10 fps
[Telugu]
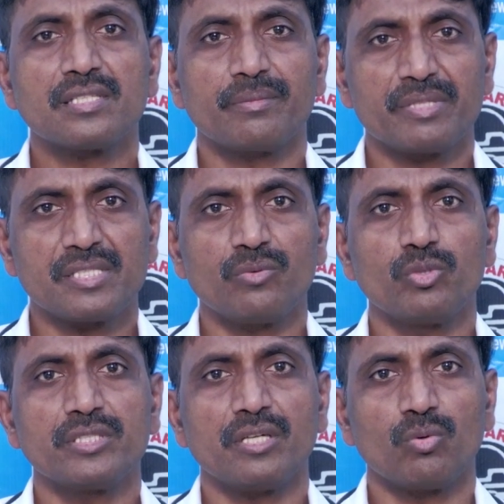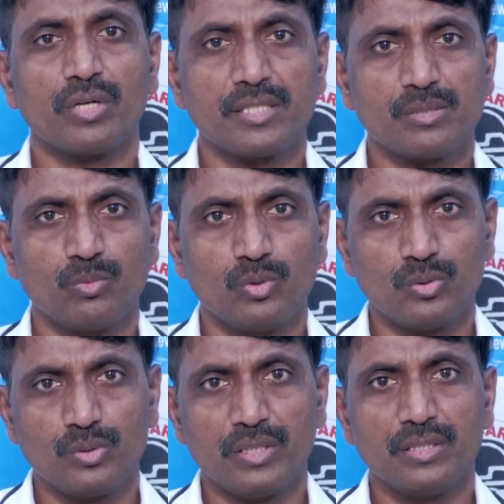సమస్య వచ్చే అవకాశం
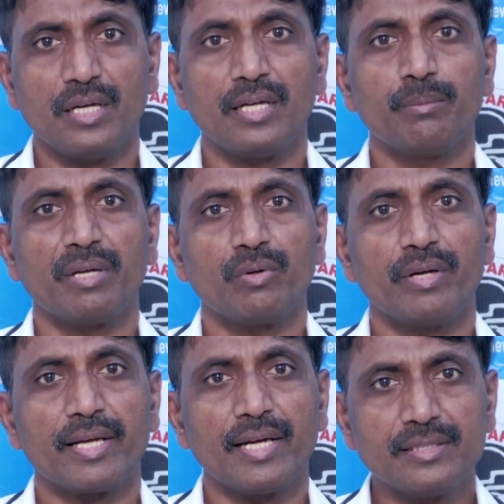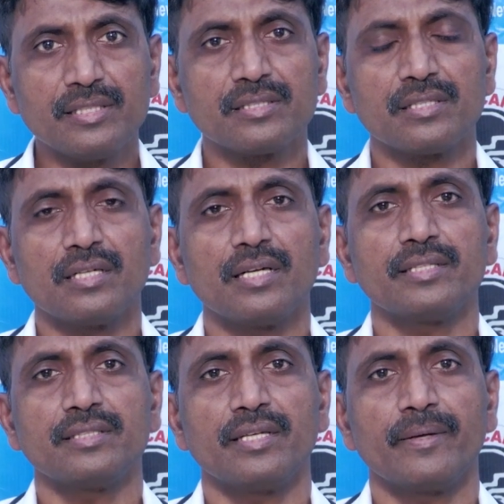ఉంటుంది దాన్ని మనం నెగ్లెక్ట్
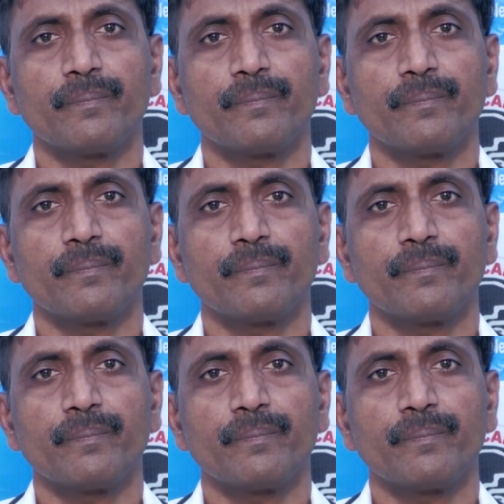చేసినట్లయితే